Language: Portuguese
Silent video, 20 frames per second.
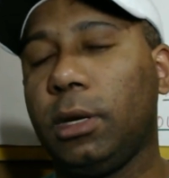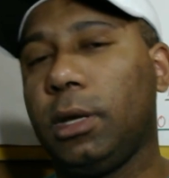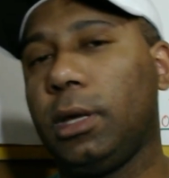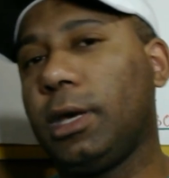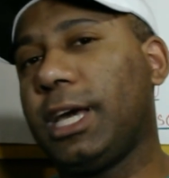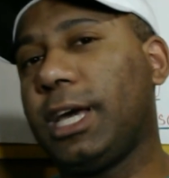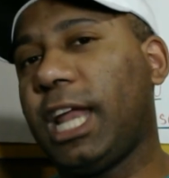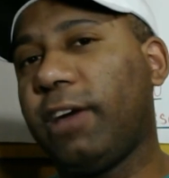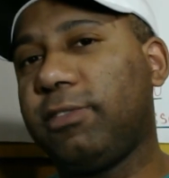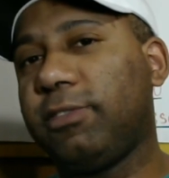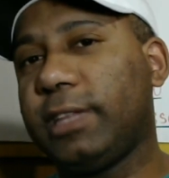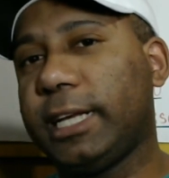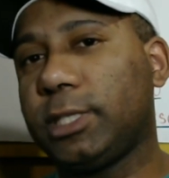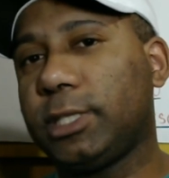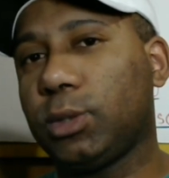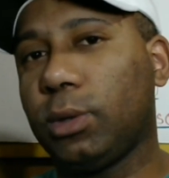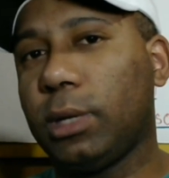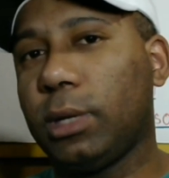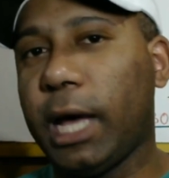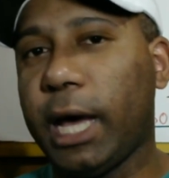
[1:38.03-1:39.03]

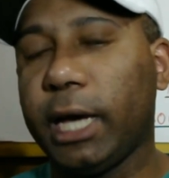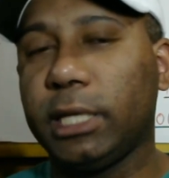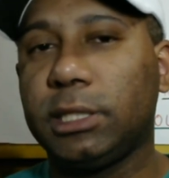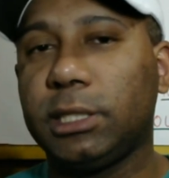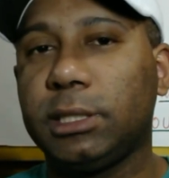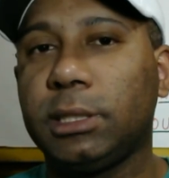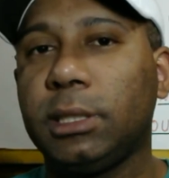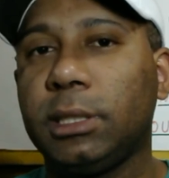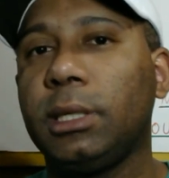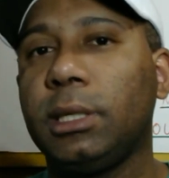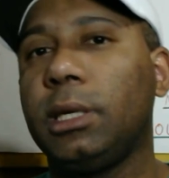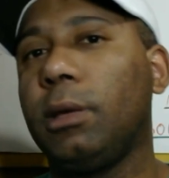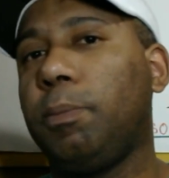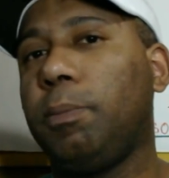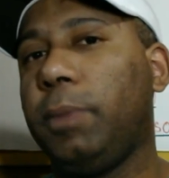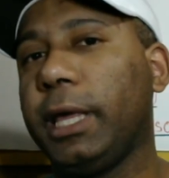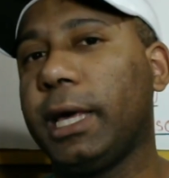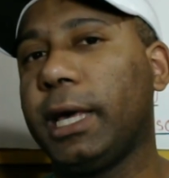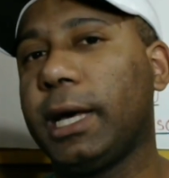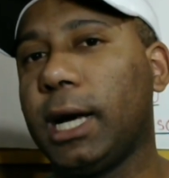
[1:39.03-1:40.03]
gravitacionais,
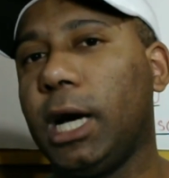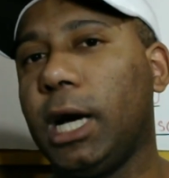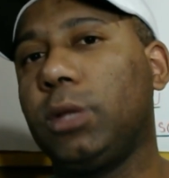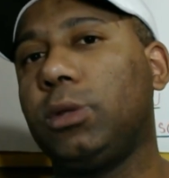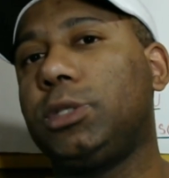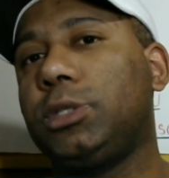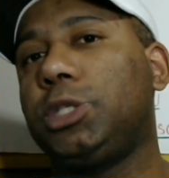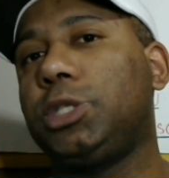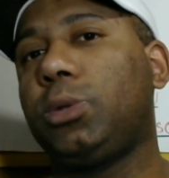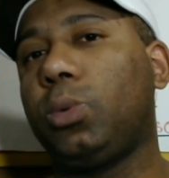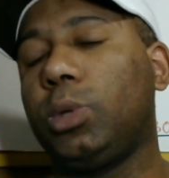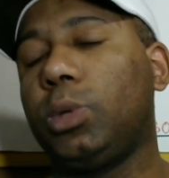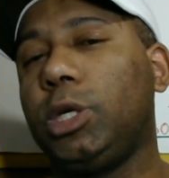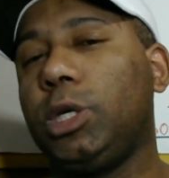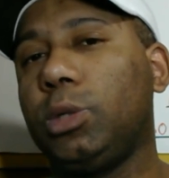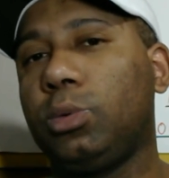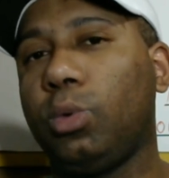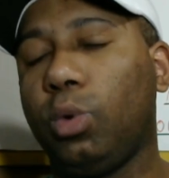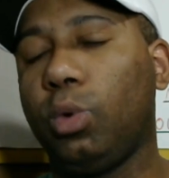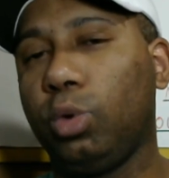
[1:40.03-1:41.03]
implicando,
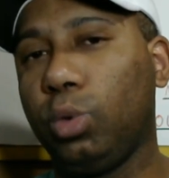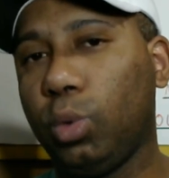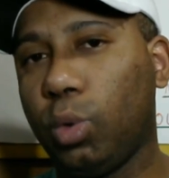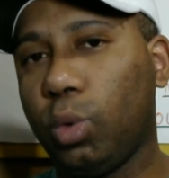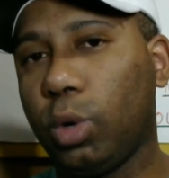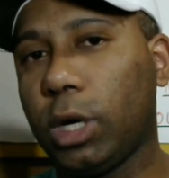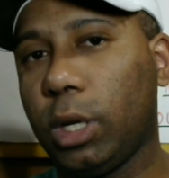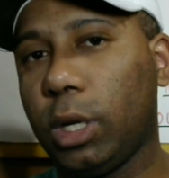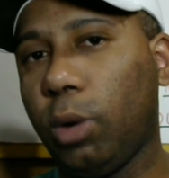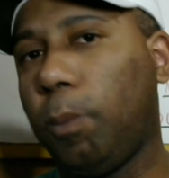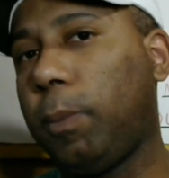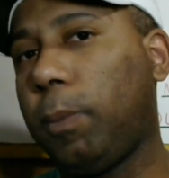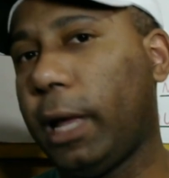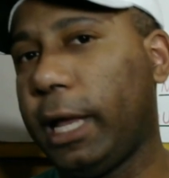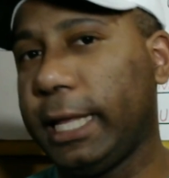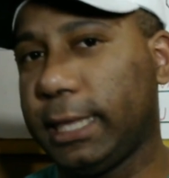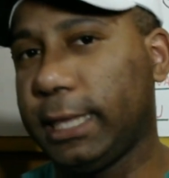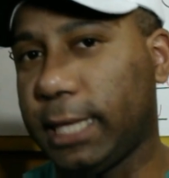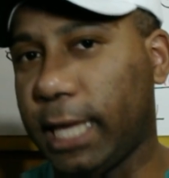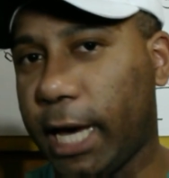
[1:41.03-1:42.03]
destruindo o núcleo
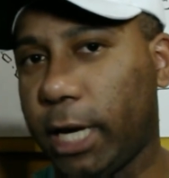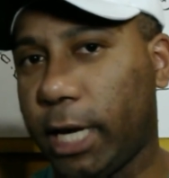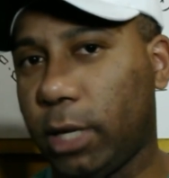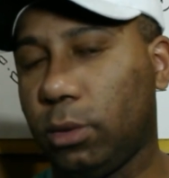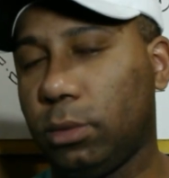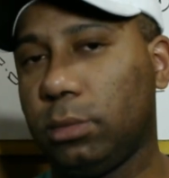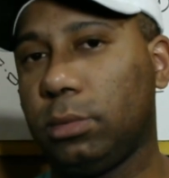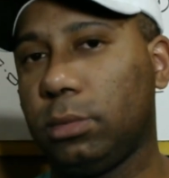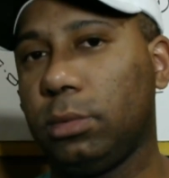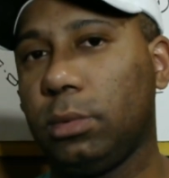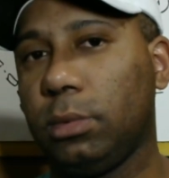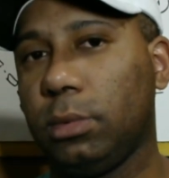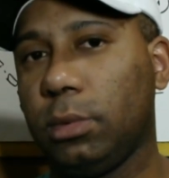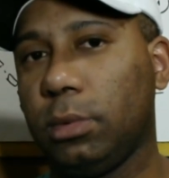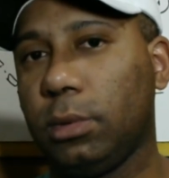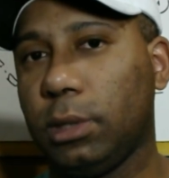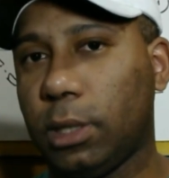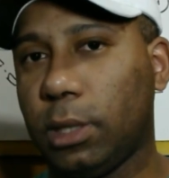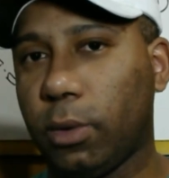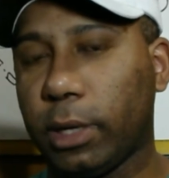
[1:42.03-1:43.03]
planetário.
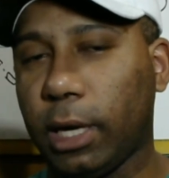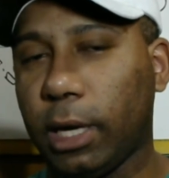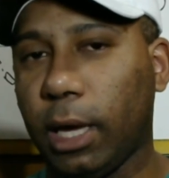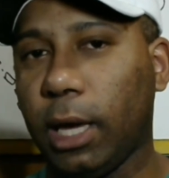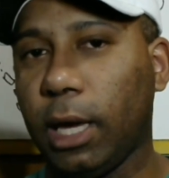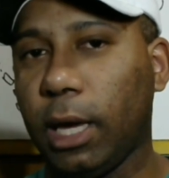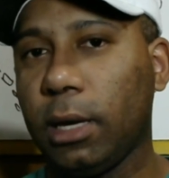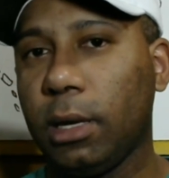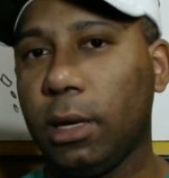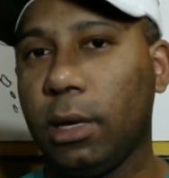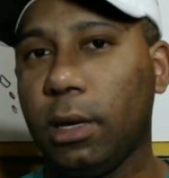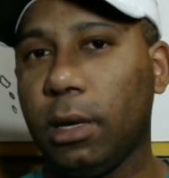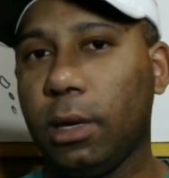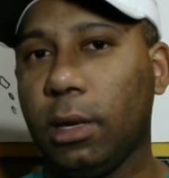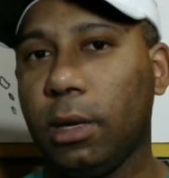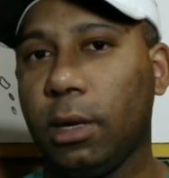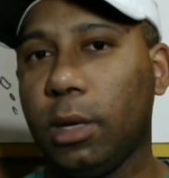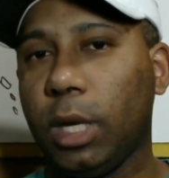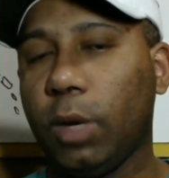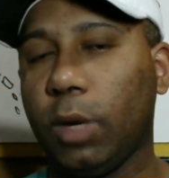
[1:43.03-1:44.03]
Tá ok?
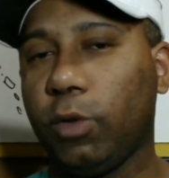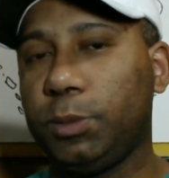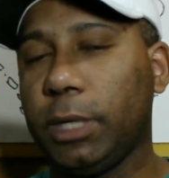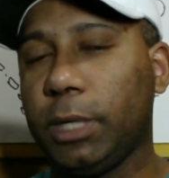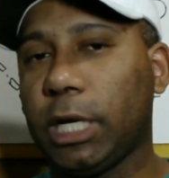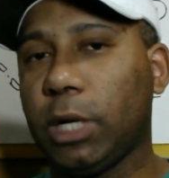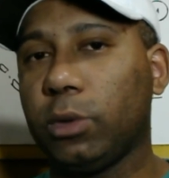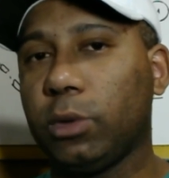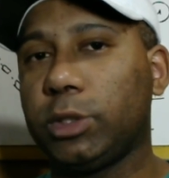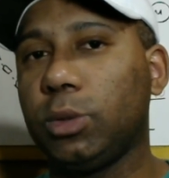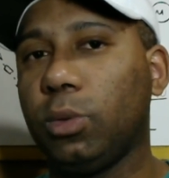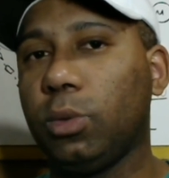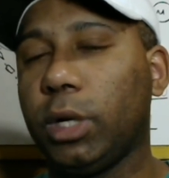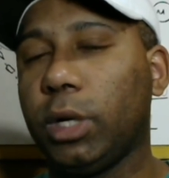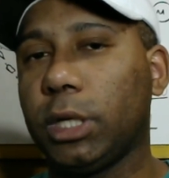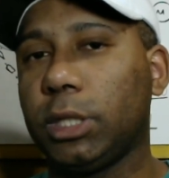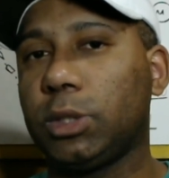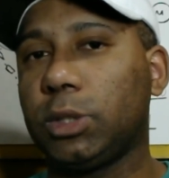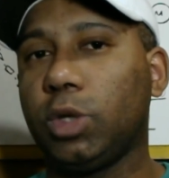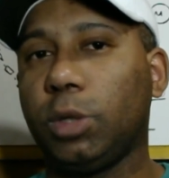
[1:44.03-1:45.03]
Eu vou explicar aos
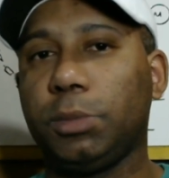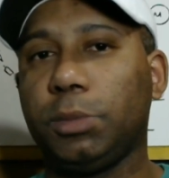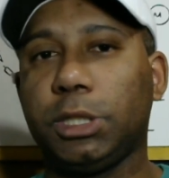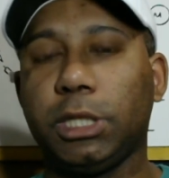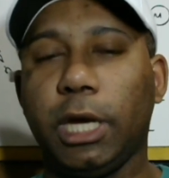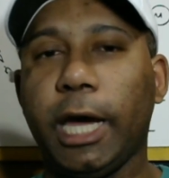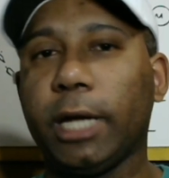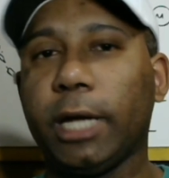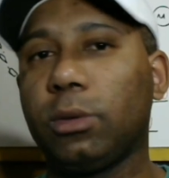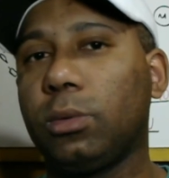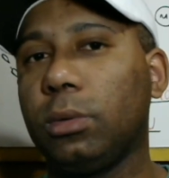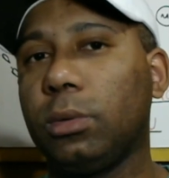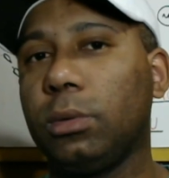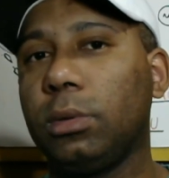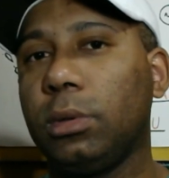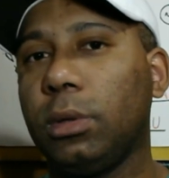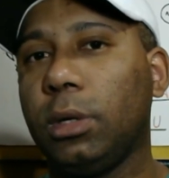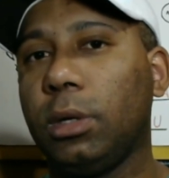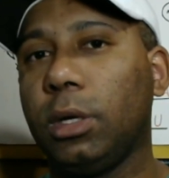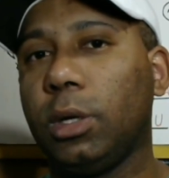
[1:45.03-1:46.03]
senhores que um objeto,
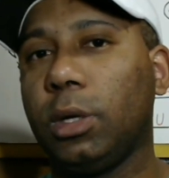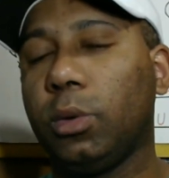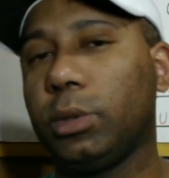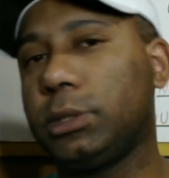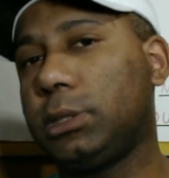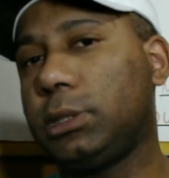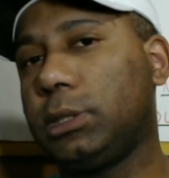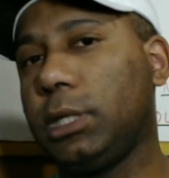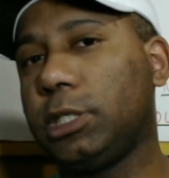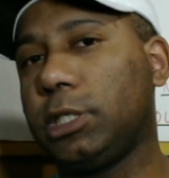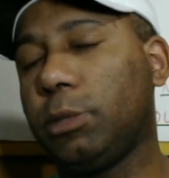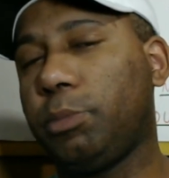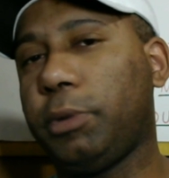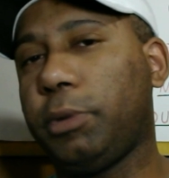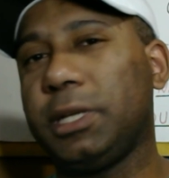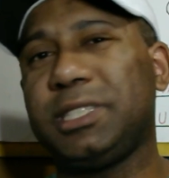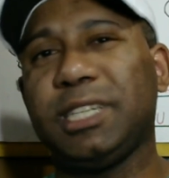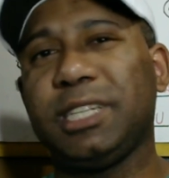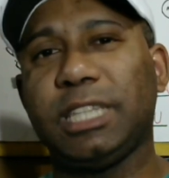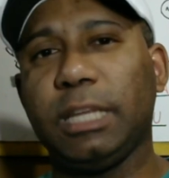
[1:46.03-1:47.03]
ou seja,
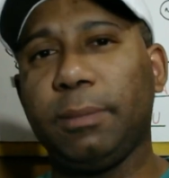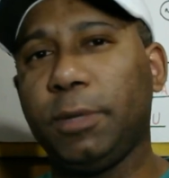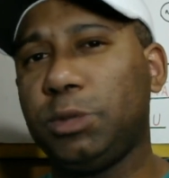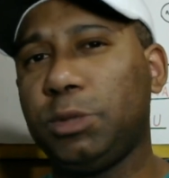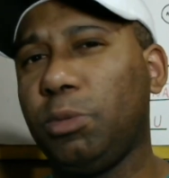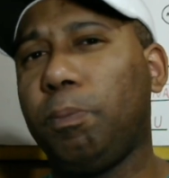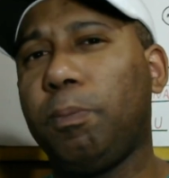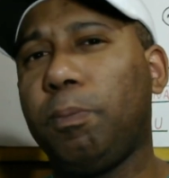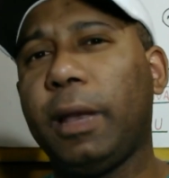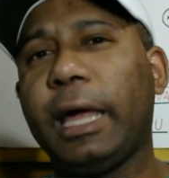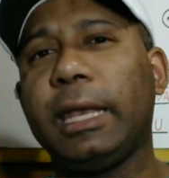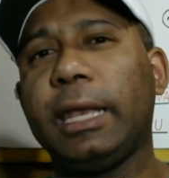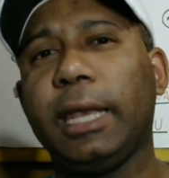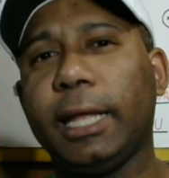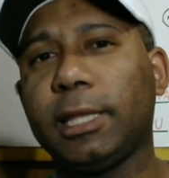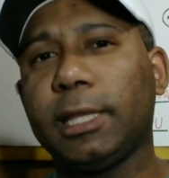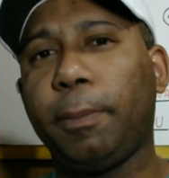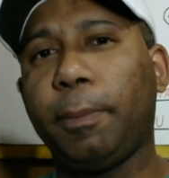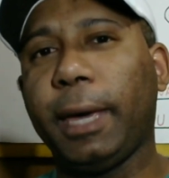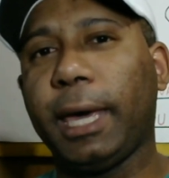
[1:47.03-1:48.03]
pode ser até mesmo um
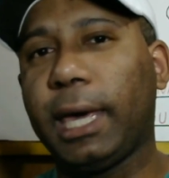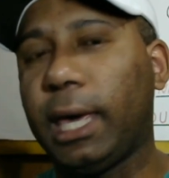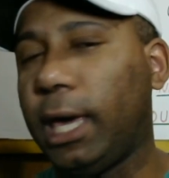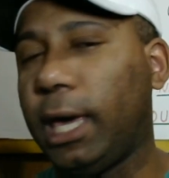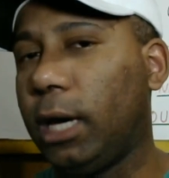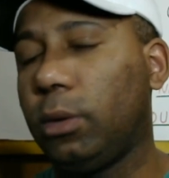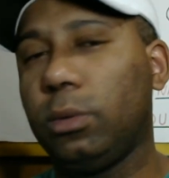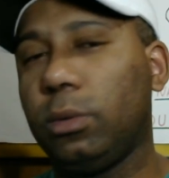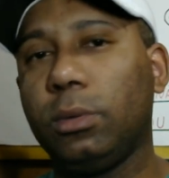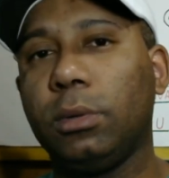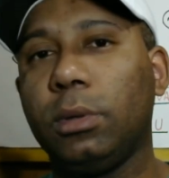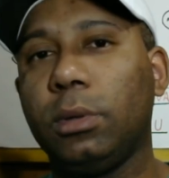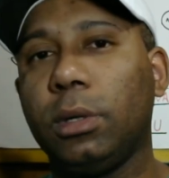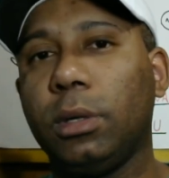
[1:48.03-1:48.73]
planeta pequeno,